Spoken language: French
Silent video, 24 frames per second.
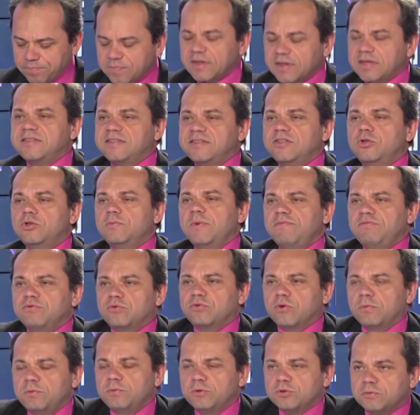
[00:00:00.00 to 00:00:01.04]
si demain vous
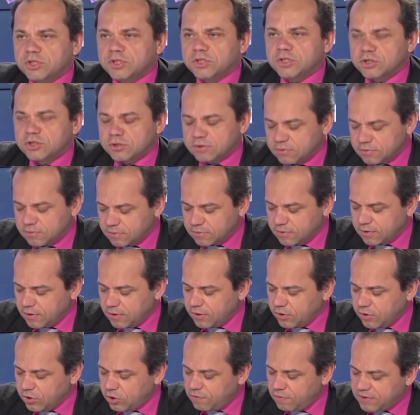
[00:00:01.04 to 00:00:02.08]
tombez au chômage,
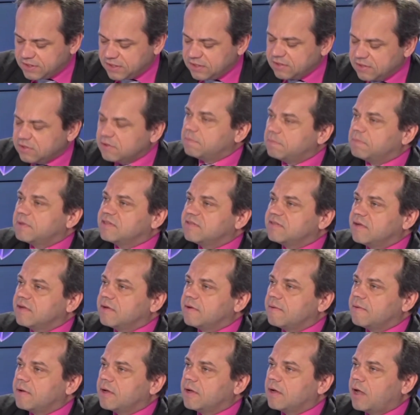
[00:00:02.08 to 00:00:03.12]
que va-t-il se passer
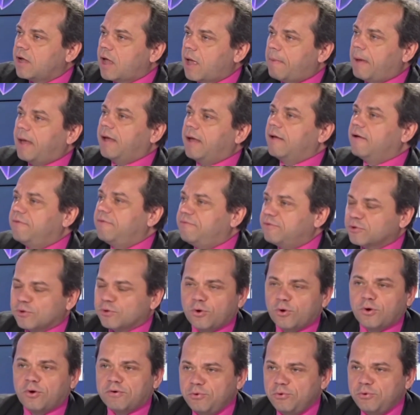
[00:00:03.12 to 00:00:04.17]
eh bien, votre
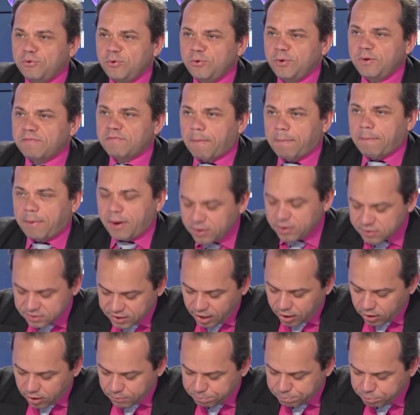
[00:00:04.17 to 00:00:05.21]
revenu, il va prendre
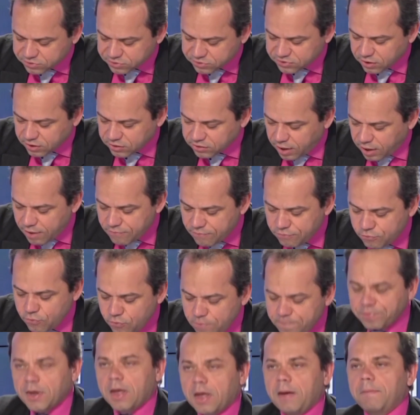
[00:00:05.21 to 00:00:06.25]
40% dans la vue.
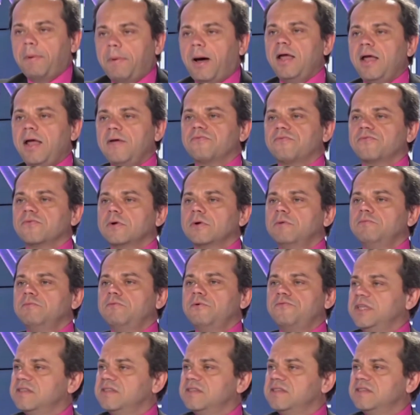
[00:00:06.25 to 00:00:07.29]
Bref, vous
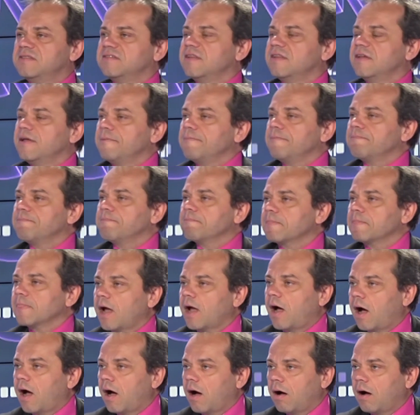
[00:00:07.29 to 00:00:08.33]
finissez
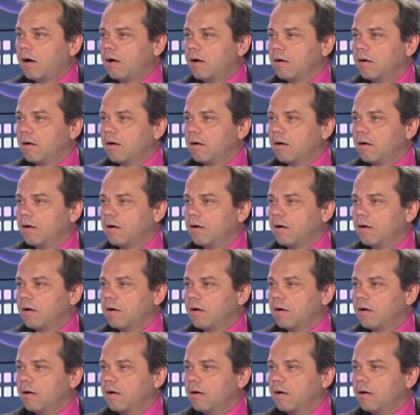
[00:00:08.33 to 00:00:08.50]
à